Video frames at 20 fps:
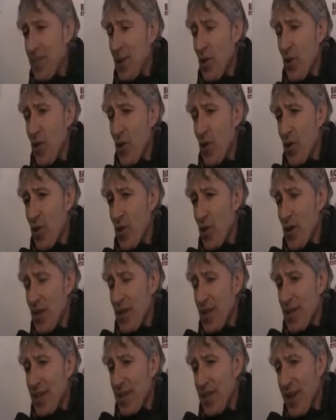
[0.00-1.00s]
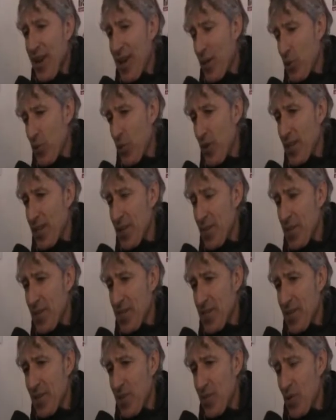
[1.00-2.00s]
loro hanno creato qualche
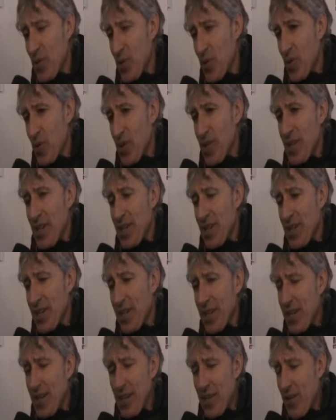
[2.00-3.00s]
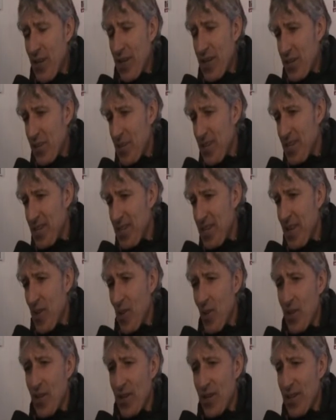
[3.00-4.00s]
mischia in più, eh, qualche mischia
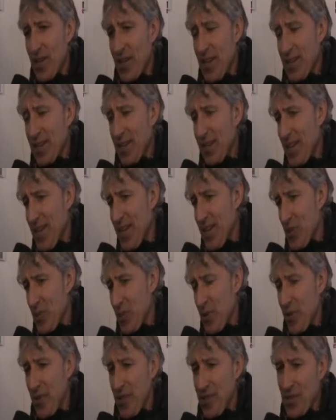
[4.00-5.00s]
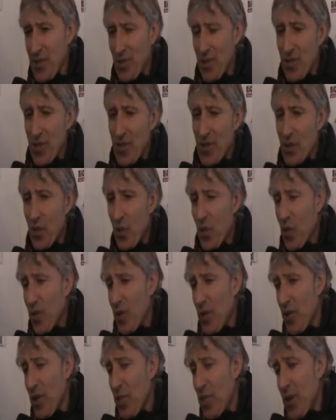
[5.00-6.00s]
noi altrettanto, per questo sono
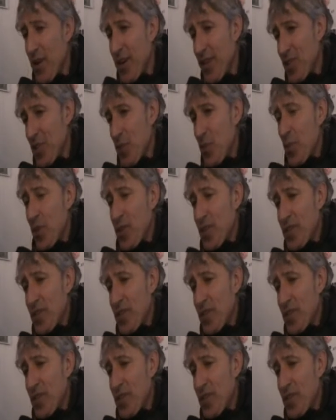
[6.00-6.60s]
contento del pareggio pure